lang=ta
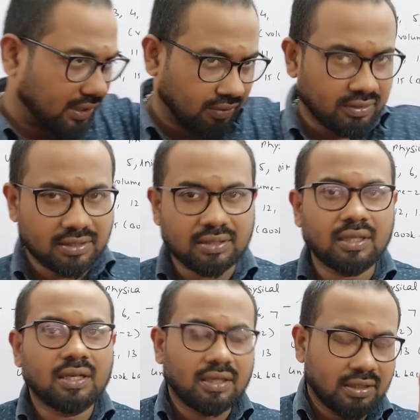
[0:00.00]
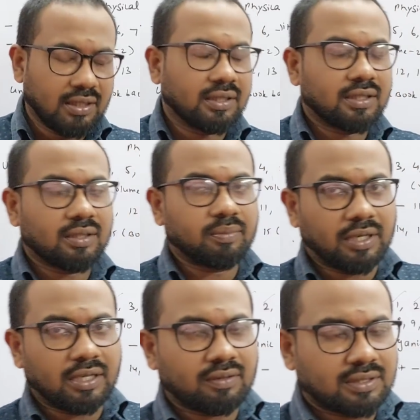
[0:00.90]
ரெண்டாவது லெசன் எடுத்துகிட்டு இப்போ
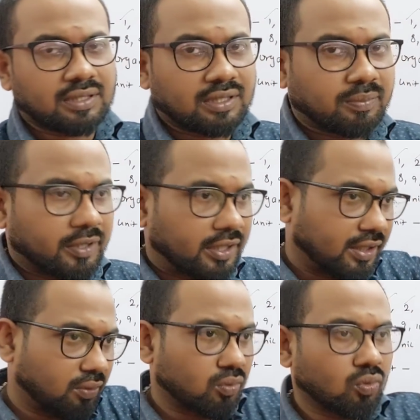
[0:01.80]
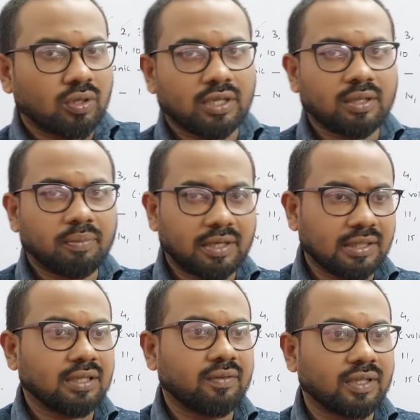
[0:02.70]
ரெண்டாவது லெசன் எடுத்து படிக்கிறீங்க ஒரு நோட் எடுங்க
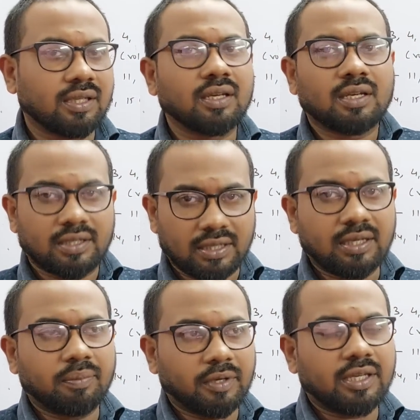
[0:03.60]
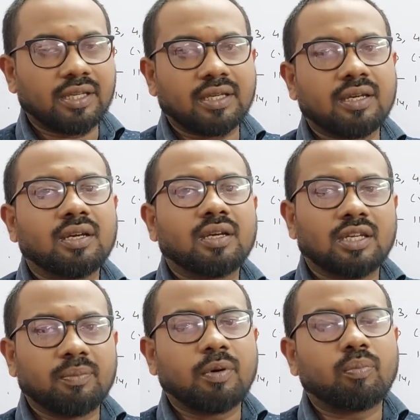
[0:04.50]
பக்கத்தில் வைங்க என்ன படிக்கிறீங்க
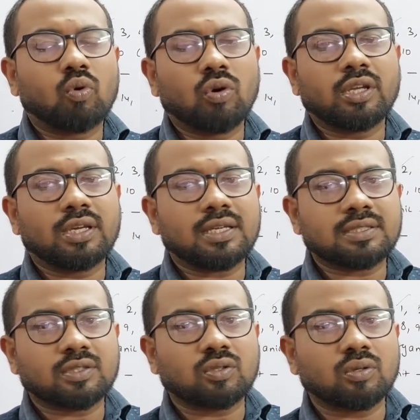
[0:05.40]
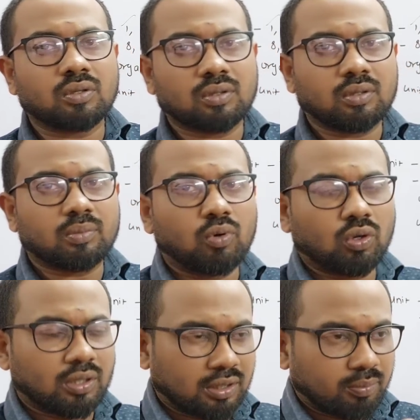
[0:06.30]
இப்போ போரிக் ஆசிட் டு
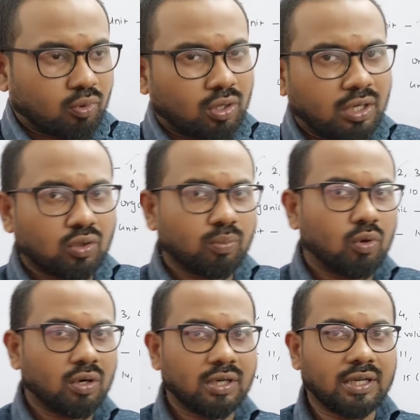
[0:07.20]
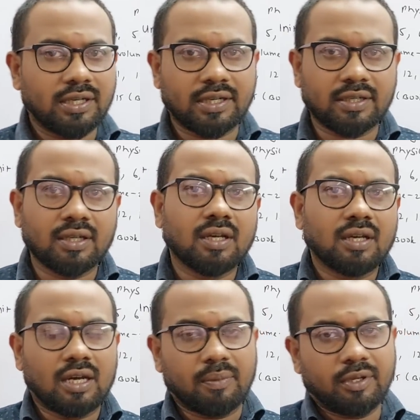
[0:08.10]
போர் போரான் டு போரான் நைட்ரேட்
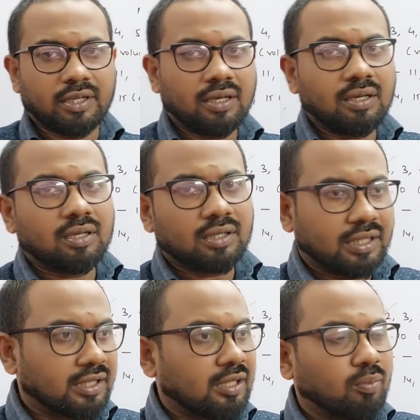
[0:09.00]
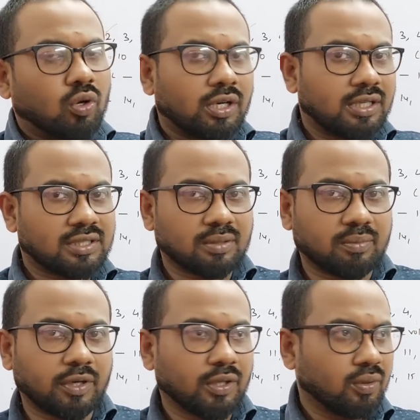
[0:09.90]
அப்படின்னா எத்தில் போரட் டெஸ்ட்
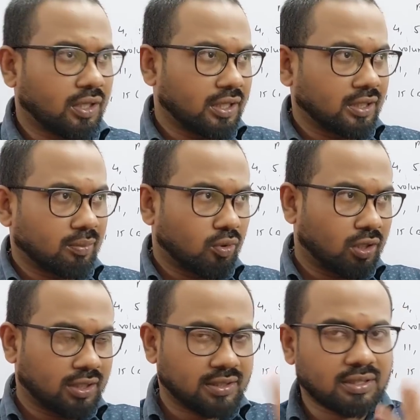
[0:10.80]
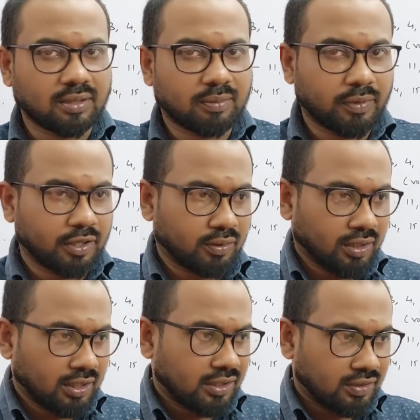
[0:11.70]
நம்ம படிக்கிறோன்னா எத்தில் போரேட் டெஸ்ட்டு நம்ம
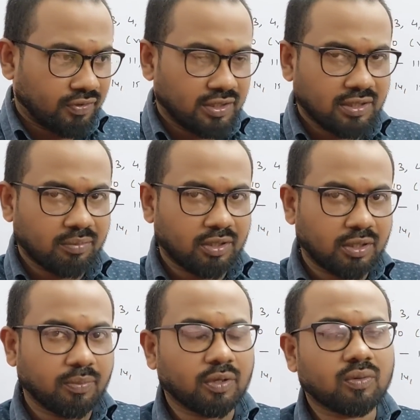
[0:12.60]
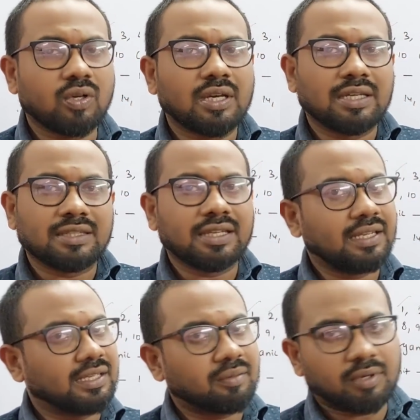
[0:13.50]
படிக்கிறோன்னா அந்த ஈக்குவேஷன் நம்ம எழுதி பார்க்கணும்
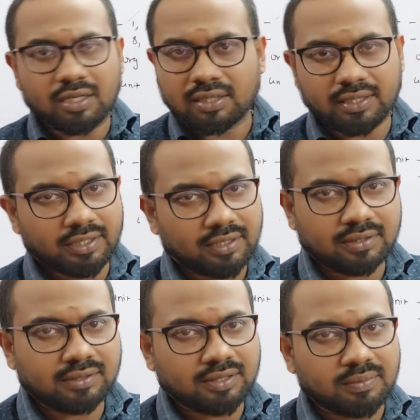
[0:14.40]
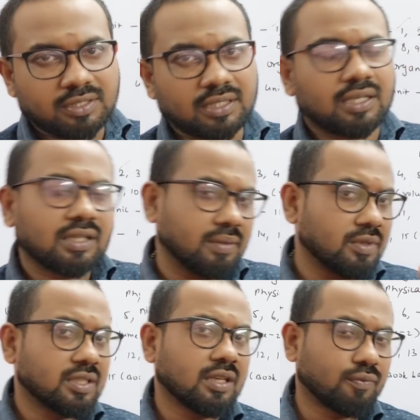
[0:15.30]
தியரிக்கு மார்க் கிடையாது கெமிஸ்ட்ரியில்
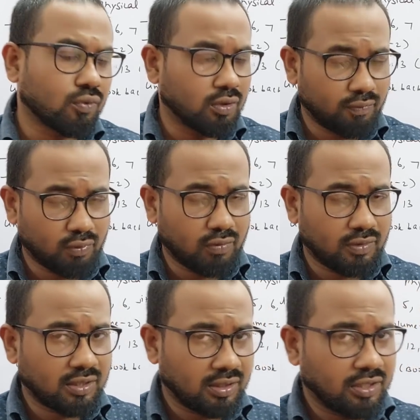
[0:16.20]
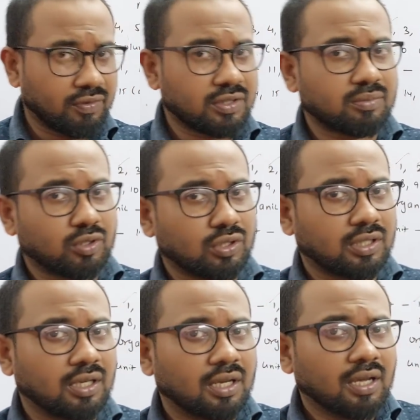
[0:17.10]
கெமிஸ்ட்ரியில் ஃபுல் அண்ட் ஃபுல் வந்து ஈக்குவேஷன்
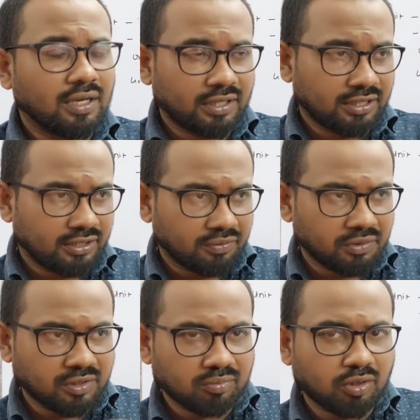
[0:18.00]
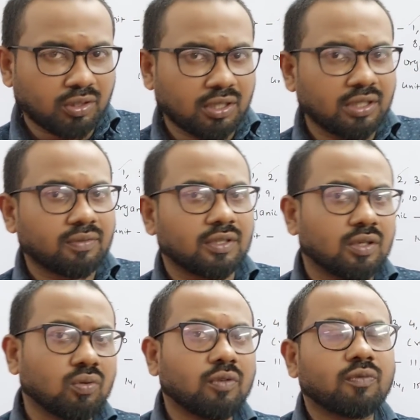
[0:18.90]
மட்டும்தான் நீங்கள் ஈக்குவேஷன் மட்டும் எழுதிட்டு
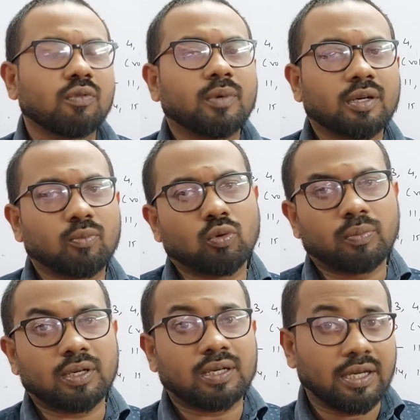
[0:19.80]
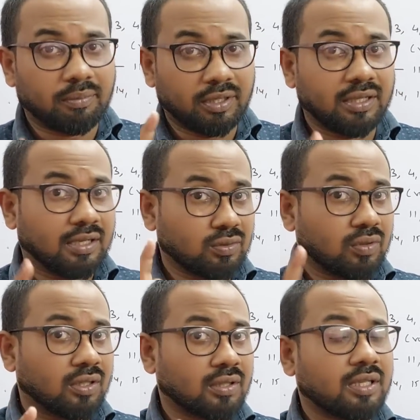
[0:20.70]
வந்தால் கூட ஃபுல் மார்க் கொடுப்பாங்க ஐ மீன் நான்
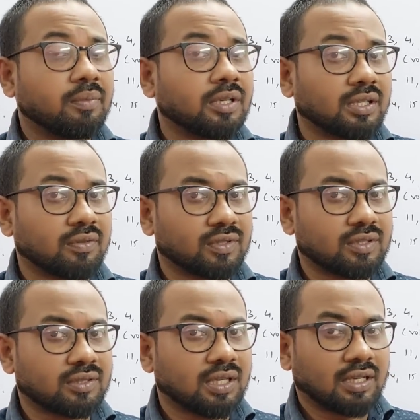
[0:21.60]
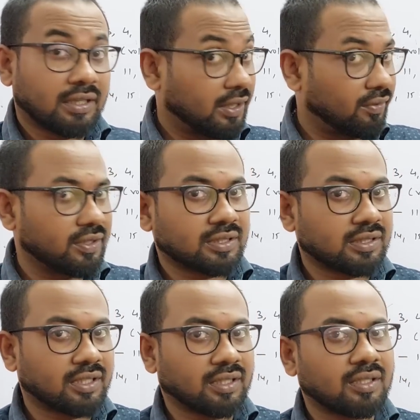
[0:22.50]
சொல்கிறது கெமிக்கல் ஈக்குவேஷன் டெரிவேஷன்
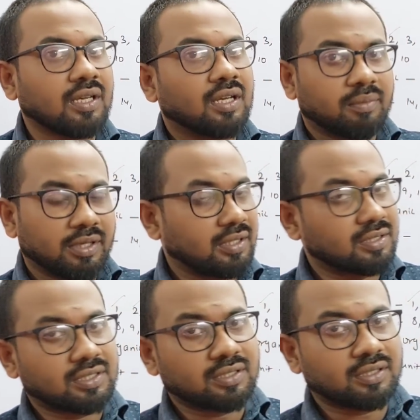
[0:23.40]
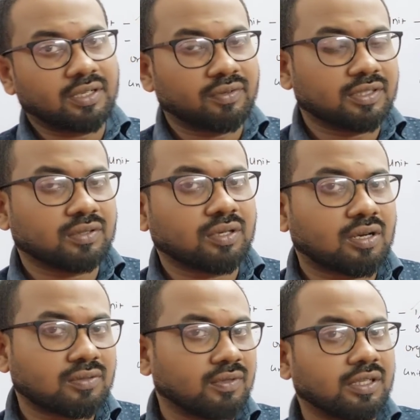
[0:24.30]
கிடையாது இப்போ நேர்ன்ஸ்ட் டெரிவேஷனும்
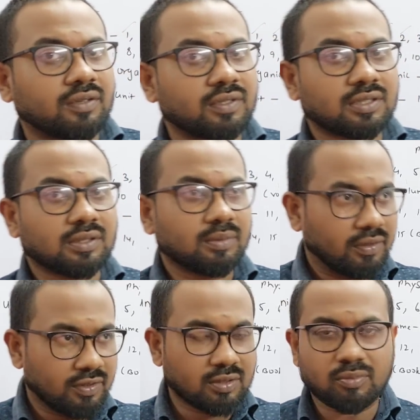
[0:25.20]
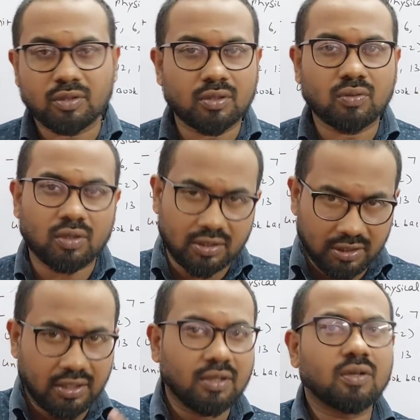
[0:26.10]
ஆஸ்வர்ட் டெரிவேஷன் டெரிவேஷன் மட்டும் எழுதக்கூடாது
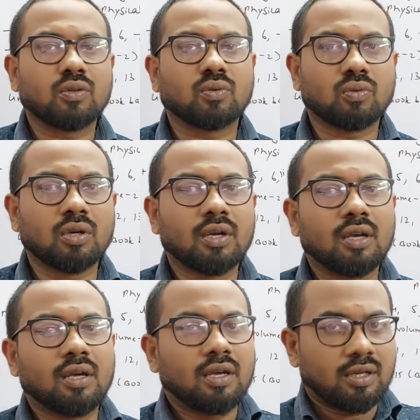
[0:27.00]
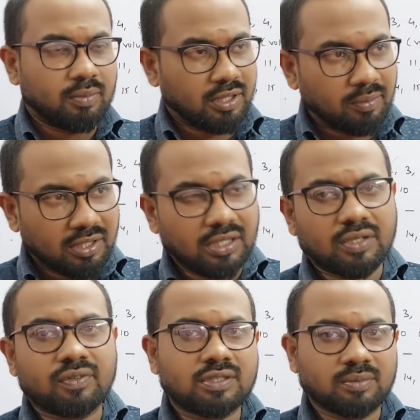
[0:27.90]
தியரியும் எழுதணும் கெமிக்கல்
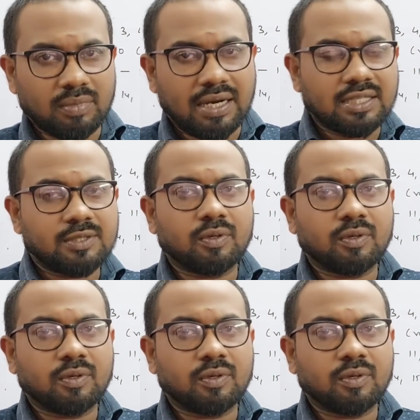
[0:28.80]
ஈக்குவேஷன் பேலன்ஸ்